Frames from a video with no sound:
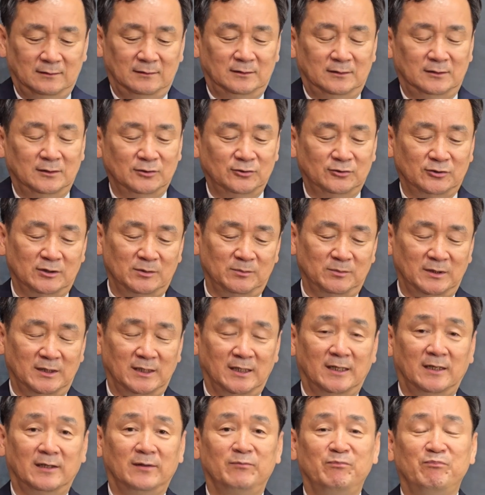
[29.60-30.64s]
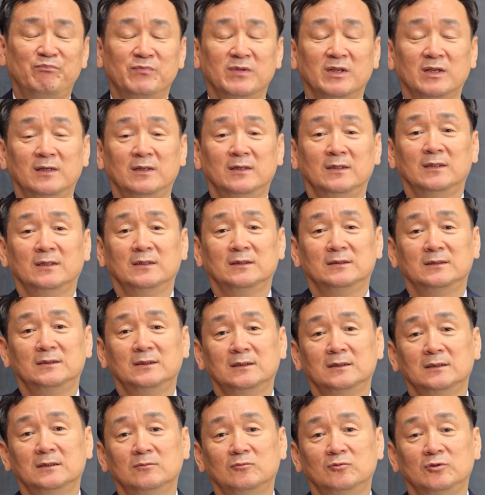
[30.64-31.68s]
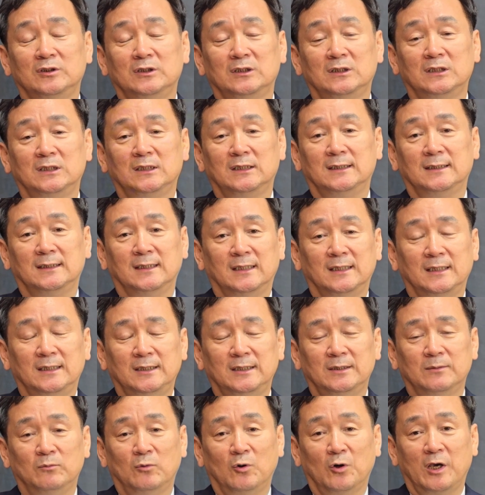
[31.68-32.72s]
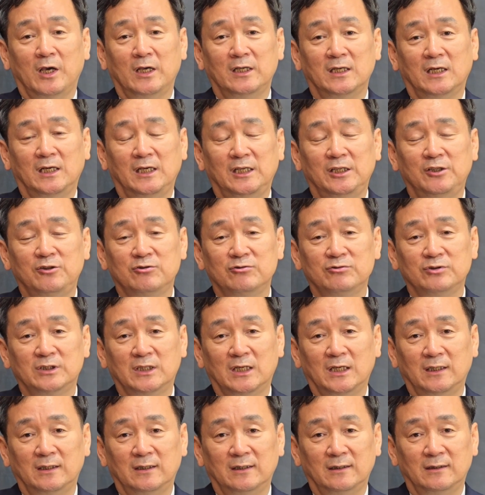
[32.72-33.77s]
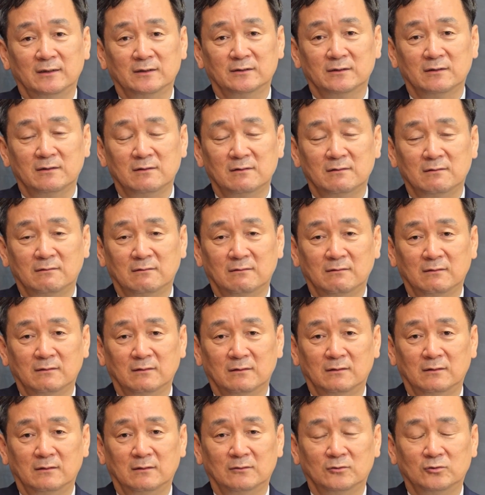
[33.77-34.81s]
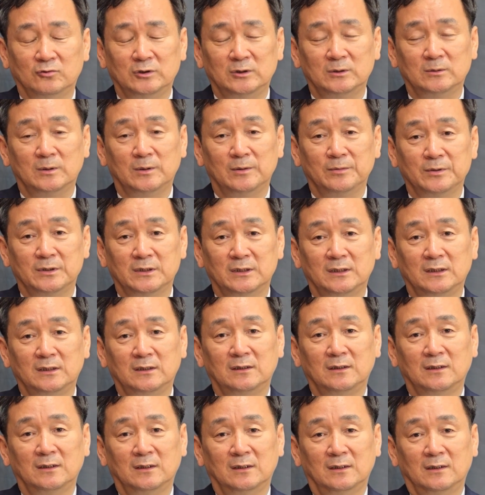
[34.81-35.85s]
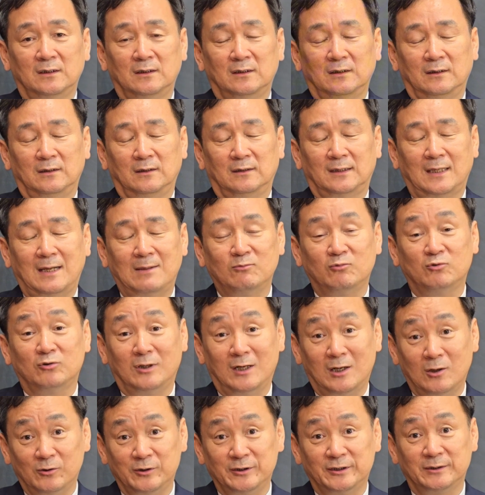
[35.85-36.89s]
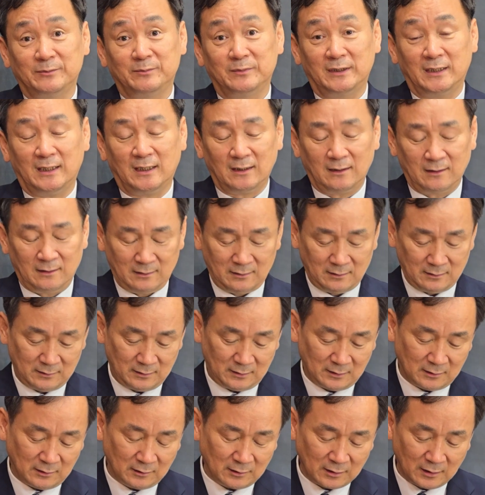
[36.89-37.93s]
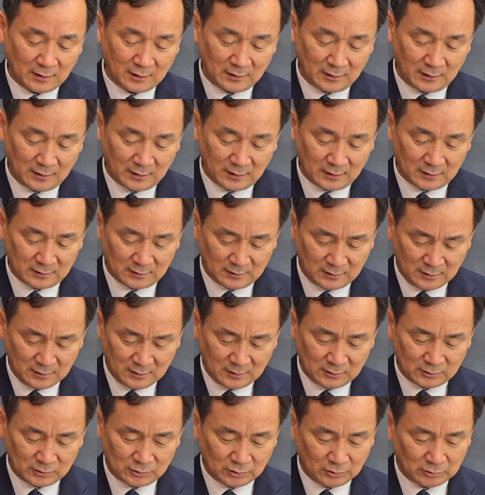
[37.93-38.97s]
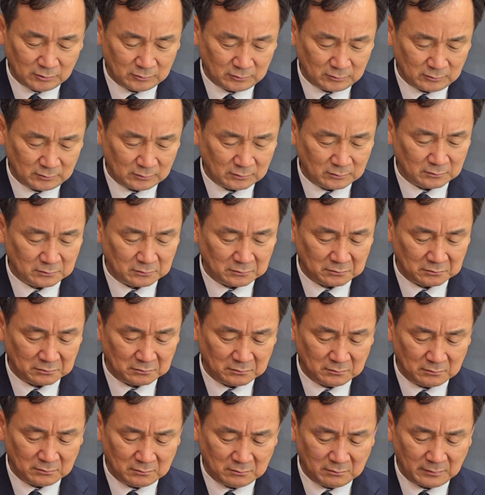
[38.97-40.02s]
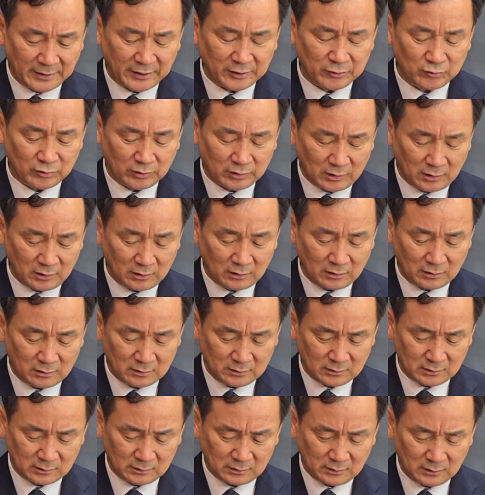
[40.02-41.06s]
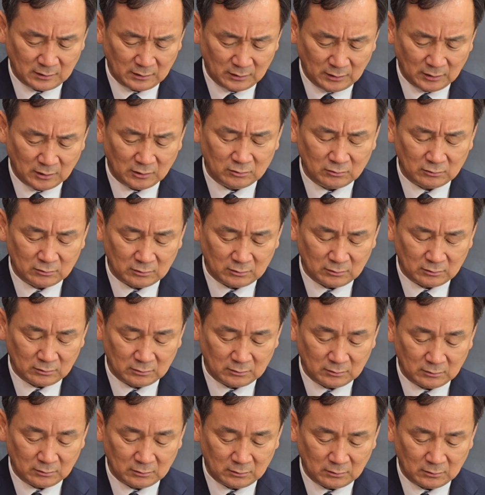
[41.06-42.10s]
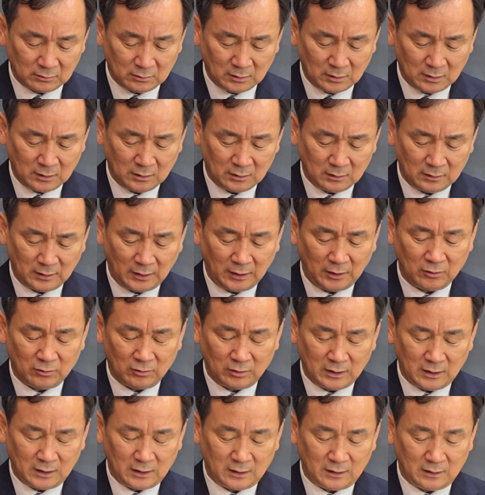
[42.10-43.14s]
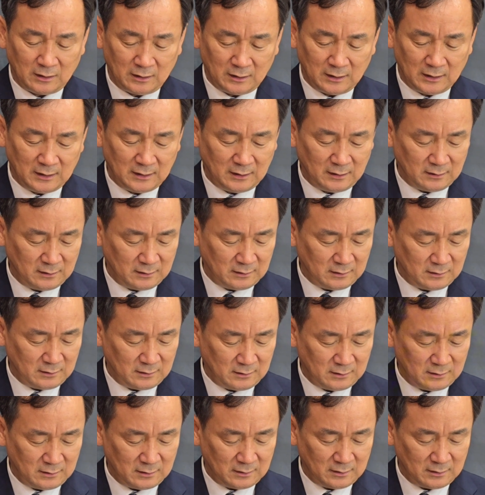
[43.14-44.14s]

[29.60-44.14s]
저술입니다. 지금 우리들이 이제 목회자 이중직에 대해서 어, 끊임없이 예, 탐구를 하고 있습니다. 거기에 대한 좋은 매뉴얼 연구 내용이 있는